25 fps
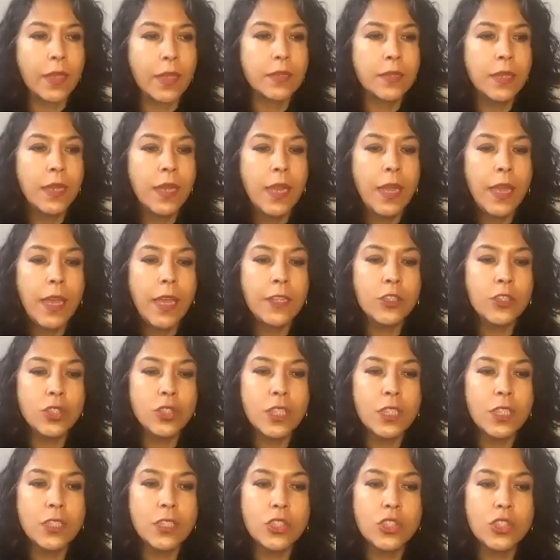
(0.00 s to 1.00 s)
Entonces,
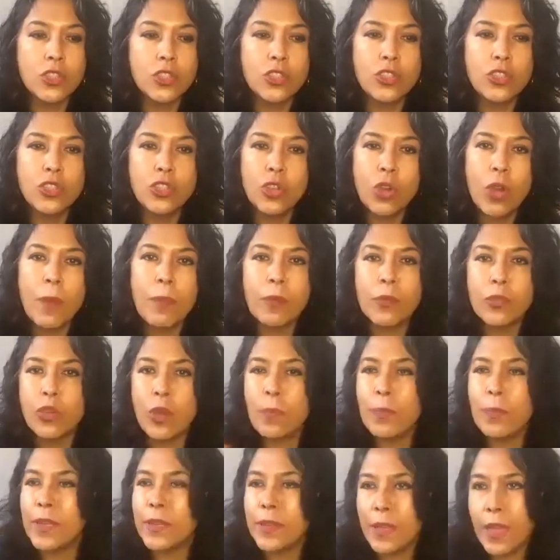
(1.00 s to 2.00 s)
yo, yo
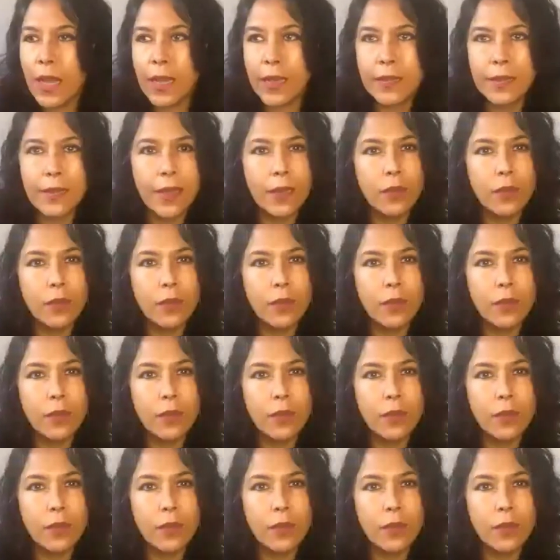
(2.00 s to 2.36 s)
aprendí a cantar,